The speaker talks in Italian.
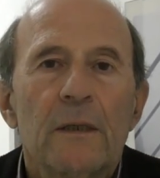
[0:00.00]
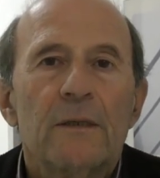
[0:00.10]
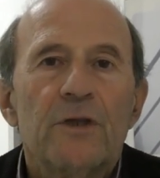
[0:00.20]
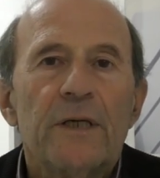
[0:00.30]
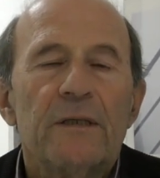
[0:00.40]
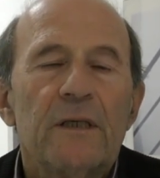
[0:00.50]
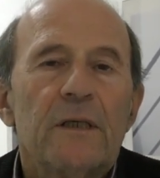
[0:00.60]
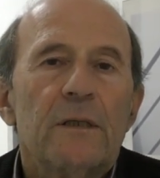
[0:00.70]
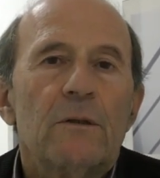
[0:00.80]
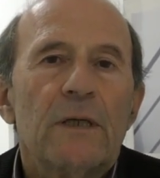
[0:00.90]
gente
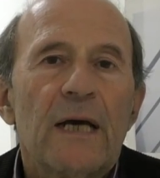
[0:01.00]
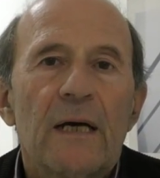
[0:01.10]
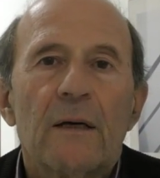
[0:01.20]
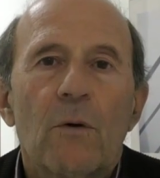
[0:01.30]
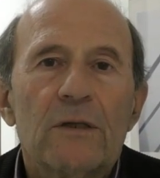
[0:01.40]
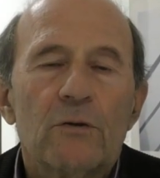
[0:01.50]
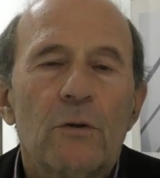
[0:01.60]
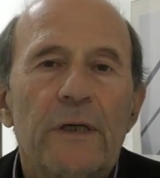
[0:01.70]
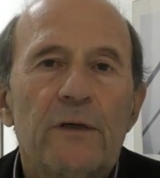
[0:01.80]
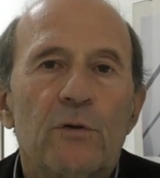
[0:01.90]
che non ha
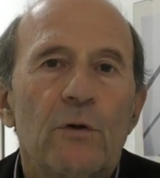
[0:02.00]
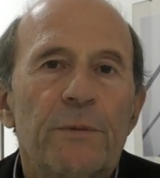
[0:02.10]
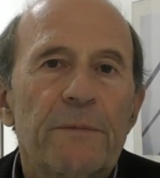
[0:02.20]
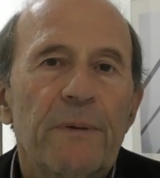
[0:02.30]
4 euro per